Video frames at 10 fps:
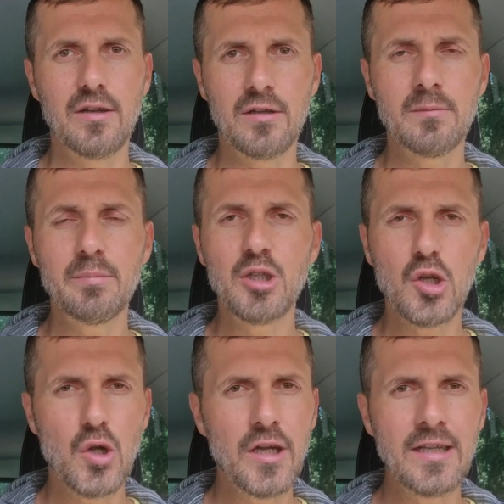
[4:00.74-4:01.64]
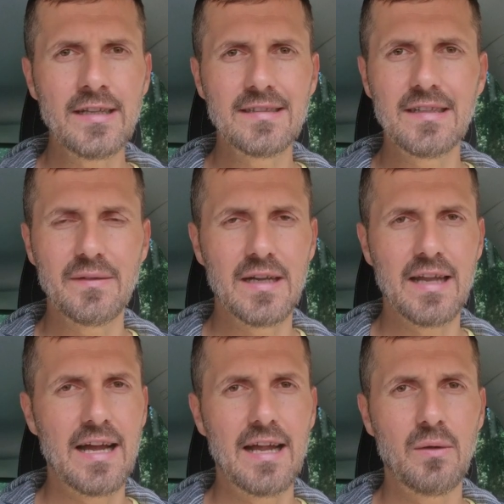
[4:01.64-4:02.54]
dann beschleunigt sich wieder
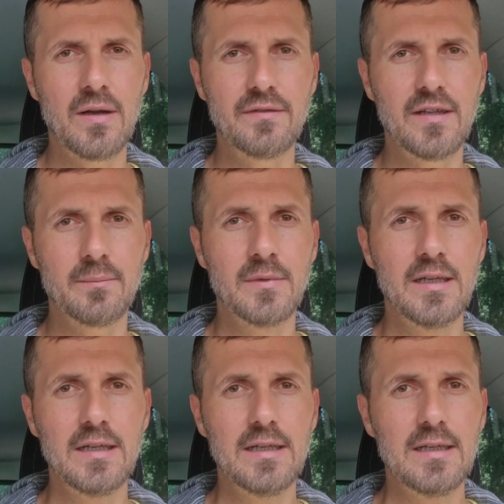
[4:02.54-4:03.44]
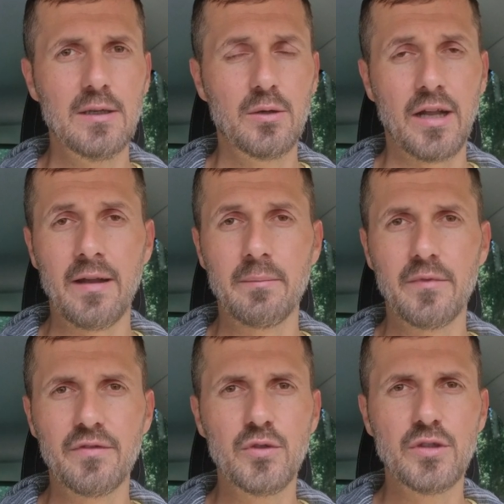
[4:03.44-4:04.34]
die Heilung auf dem oder einem
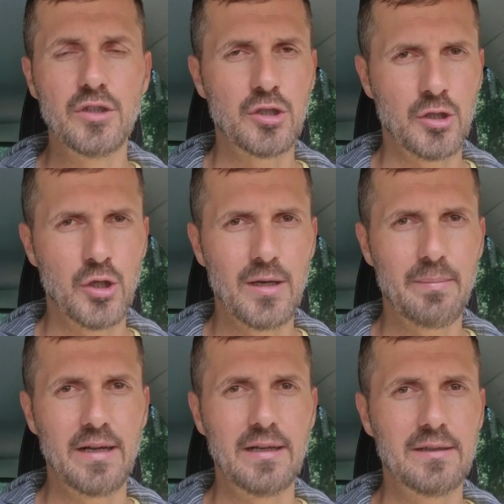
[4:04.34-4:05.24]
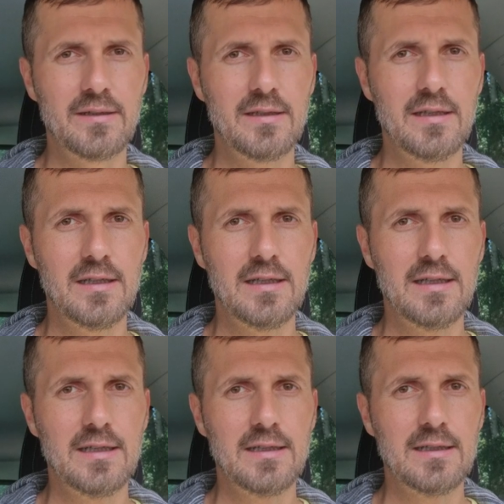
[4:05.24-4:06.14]
physischen Körper.
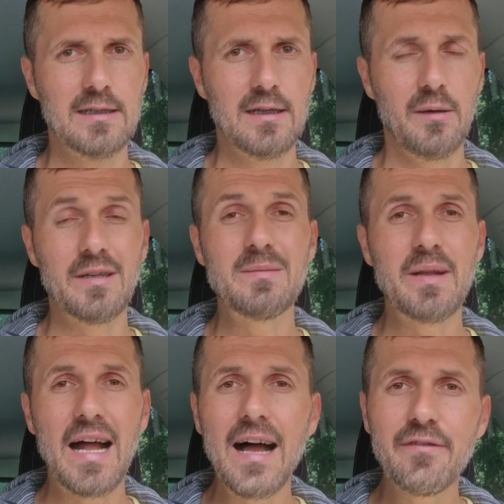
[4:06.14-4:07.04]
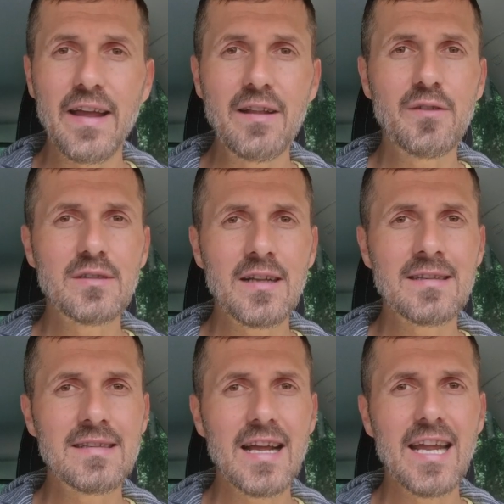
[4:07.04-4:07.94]
Aber es bedarf etwas an
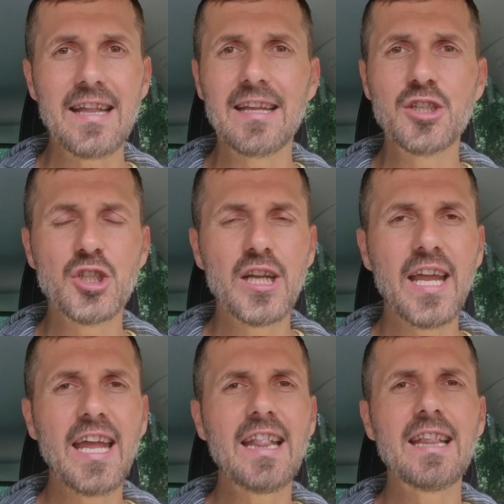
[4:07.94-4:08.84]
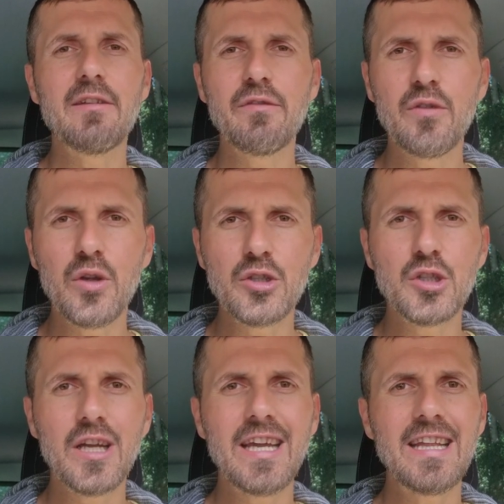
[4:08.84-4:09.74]
Zeit, Schritt für
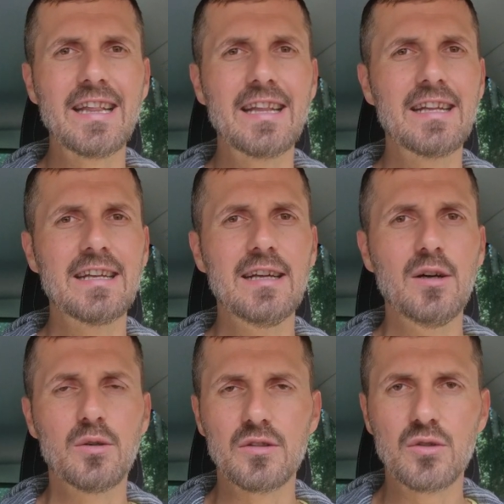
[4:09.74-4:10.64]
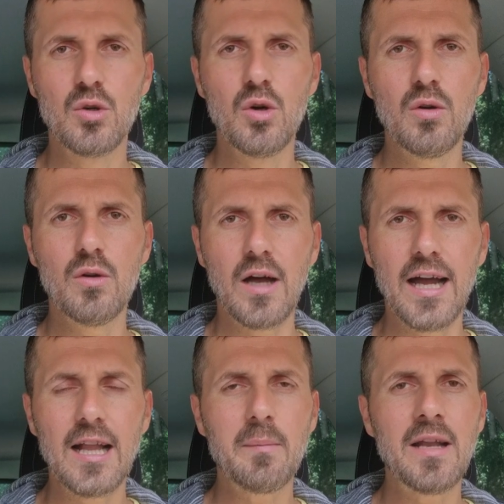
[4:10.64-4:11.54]
Schritt. Und so
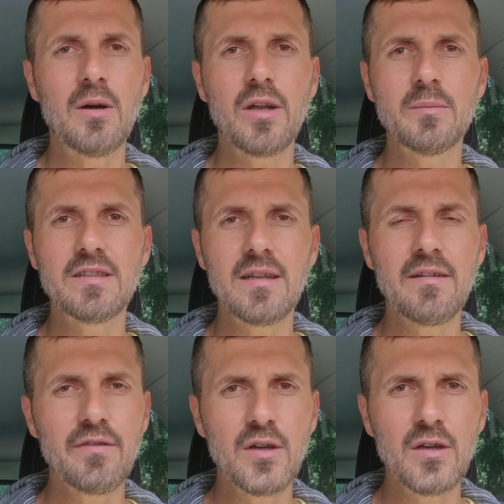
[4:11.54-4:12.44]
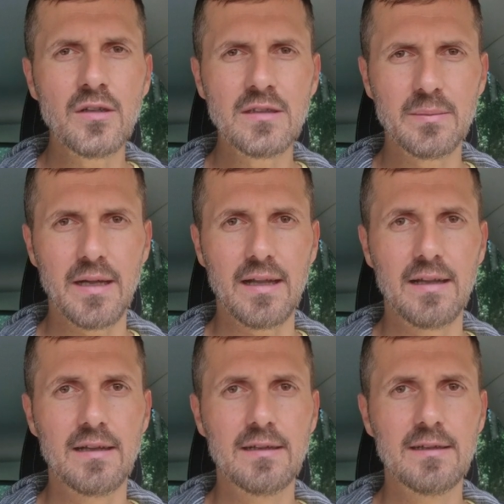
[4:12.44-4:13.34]
heilt man auch im Sinne von ganz
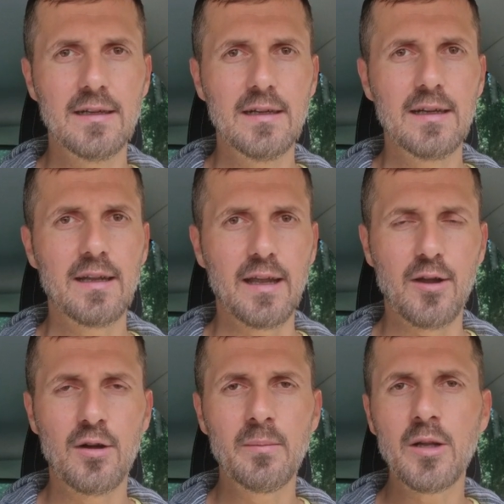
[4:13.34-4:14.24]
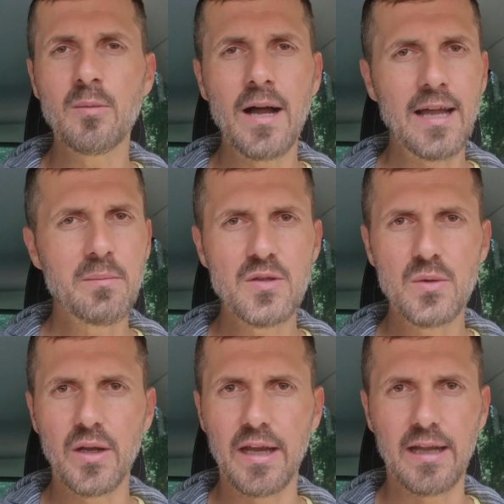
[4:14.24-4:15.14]
Ganzwerden. Gekommen, um
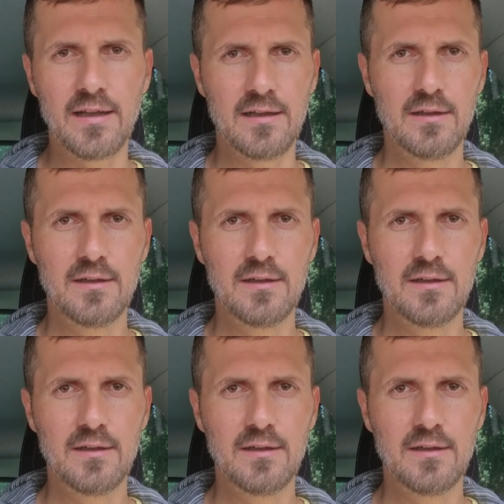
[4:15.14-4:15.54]
heimzugehen,